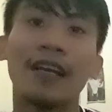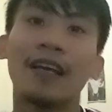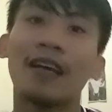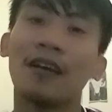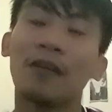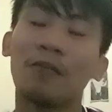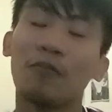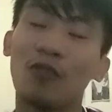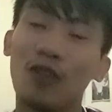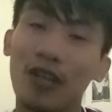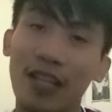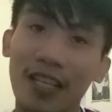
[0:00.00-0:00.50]

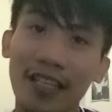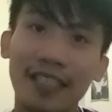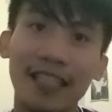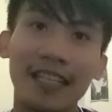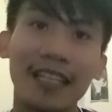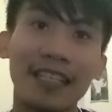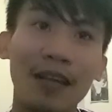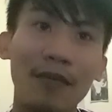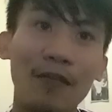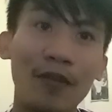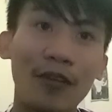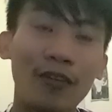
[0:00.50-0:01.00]
Muli,
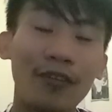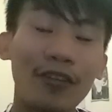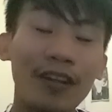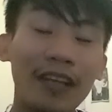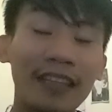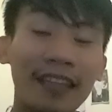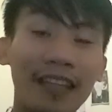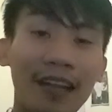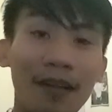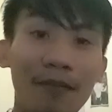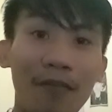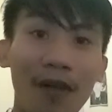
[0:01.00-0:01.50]
sinasabi ko,
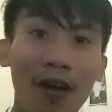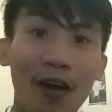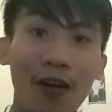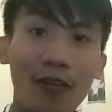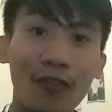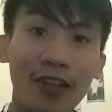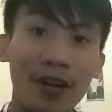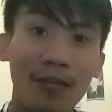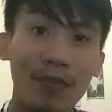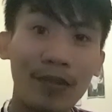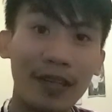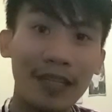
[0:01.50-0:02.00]
nagtrabaho
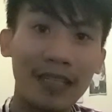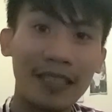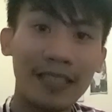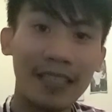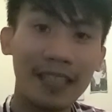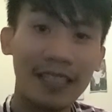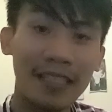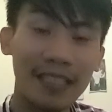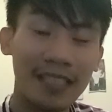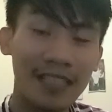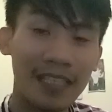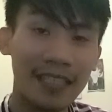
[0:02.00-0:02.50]
na naman
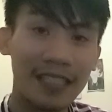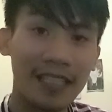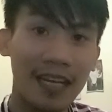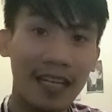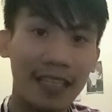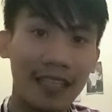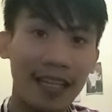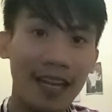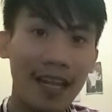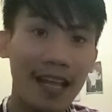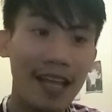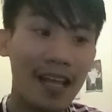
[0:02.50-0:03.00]
isa't isa sa
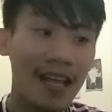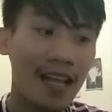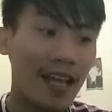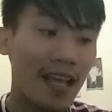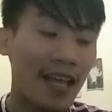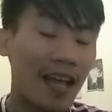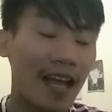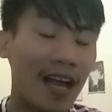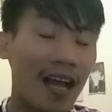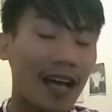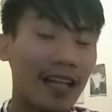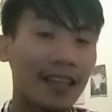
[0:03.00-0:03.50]
kanila
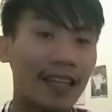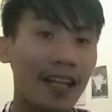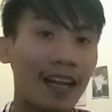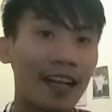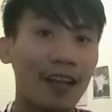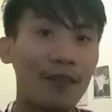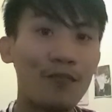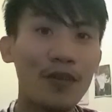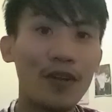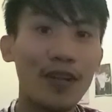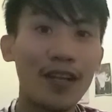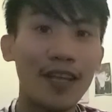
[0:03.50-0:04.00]
at
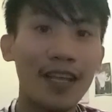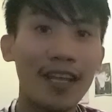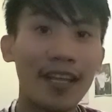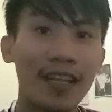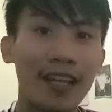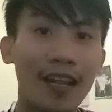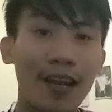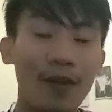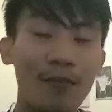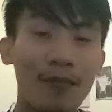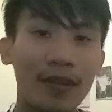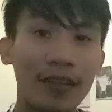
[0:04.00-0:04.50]
talagang binigyan
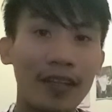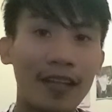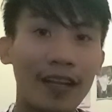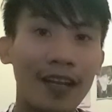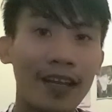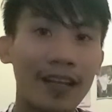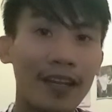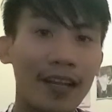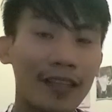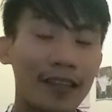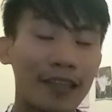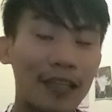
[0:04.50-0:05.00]
na naman nila
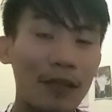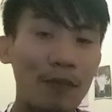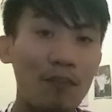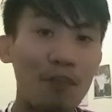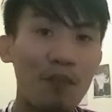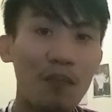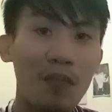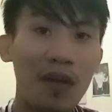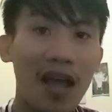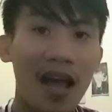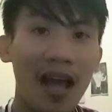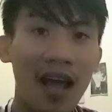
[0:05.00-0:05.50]
ng
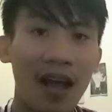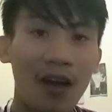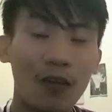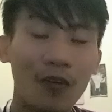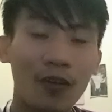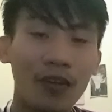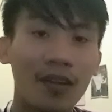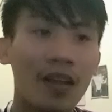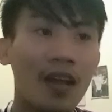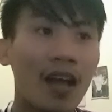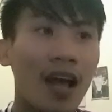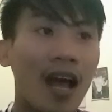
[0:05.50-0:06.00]
timpla
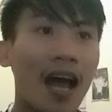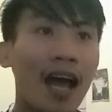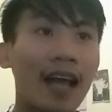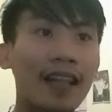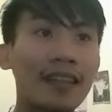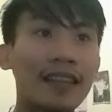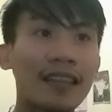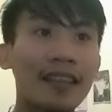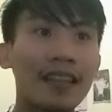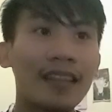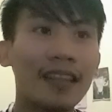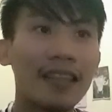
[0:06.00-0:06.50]

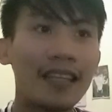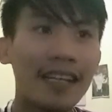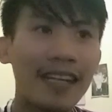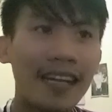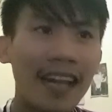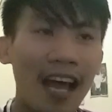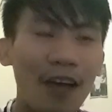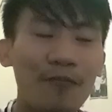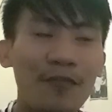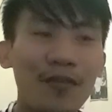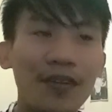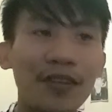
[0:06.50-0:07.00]
at
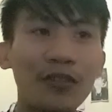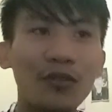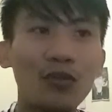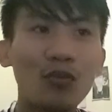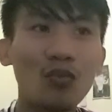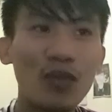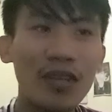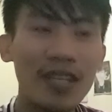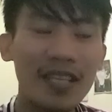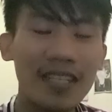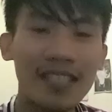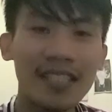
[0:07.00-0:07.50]
grabing
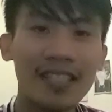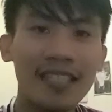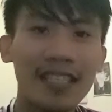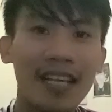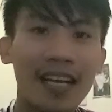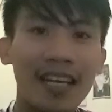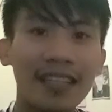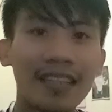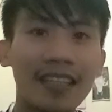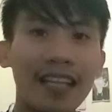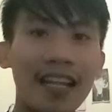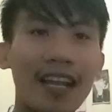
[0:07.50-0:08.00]
twist
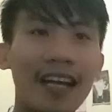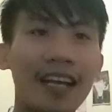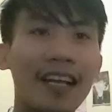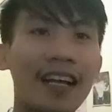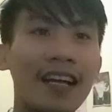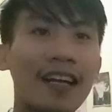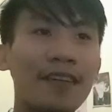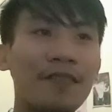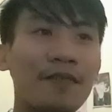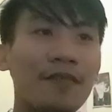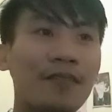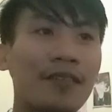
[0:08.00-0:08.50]
at
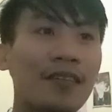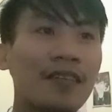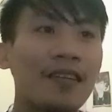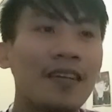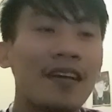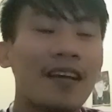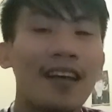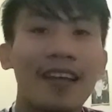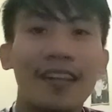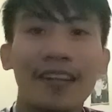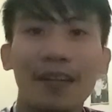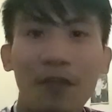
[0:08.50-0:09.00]
talagang
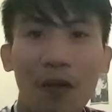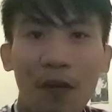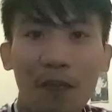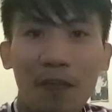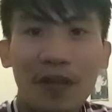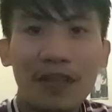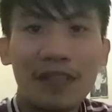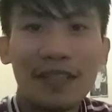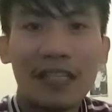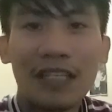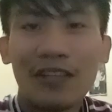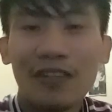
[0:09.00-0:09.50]

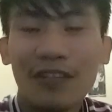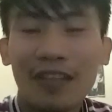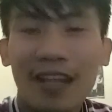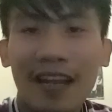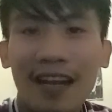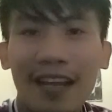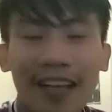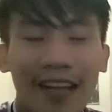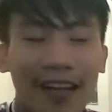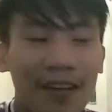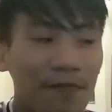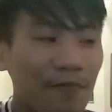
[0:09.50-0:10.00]
napapansin nyo
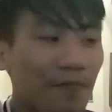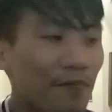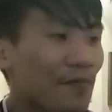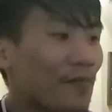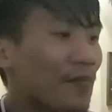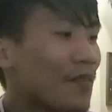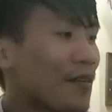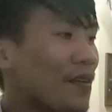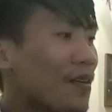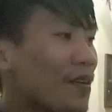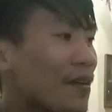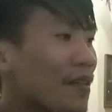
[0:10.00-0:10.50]
talagang
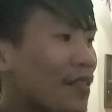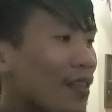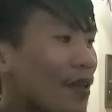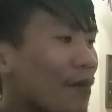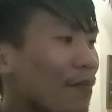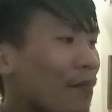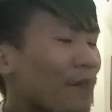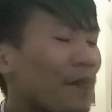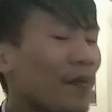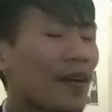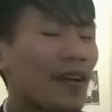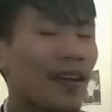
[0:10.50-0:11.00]

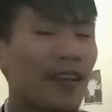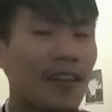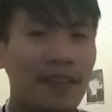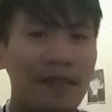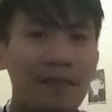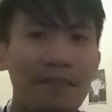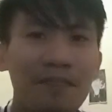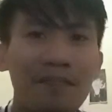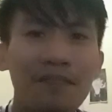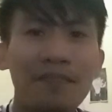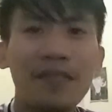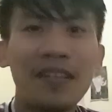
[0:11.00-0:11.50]

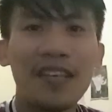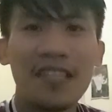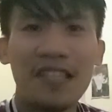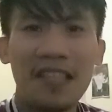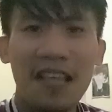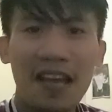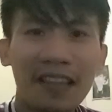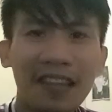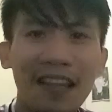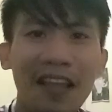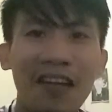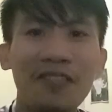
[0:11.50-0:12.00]

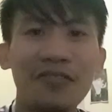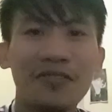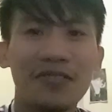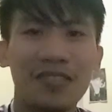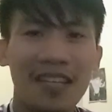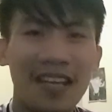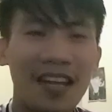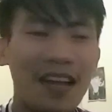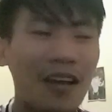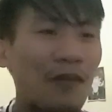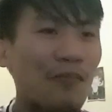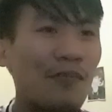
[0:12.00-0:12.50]
napapa-intact na ako
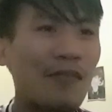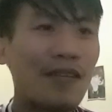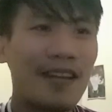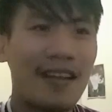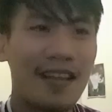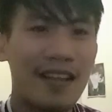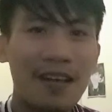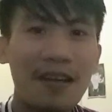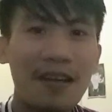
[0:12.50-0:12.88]
sa mga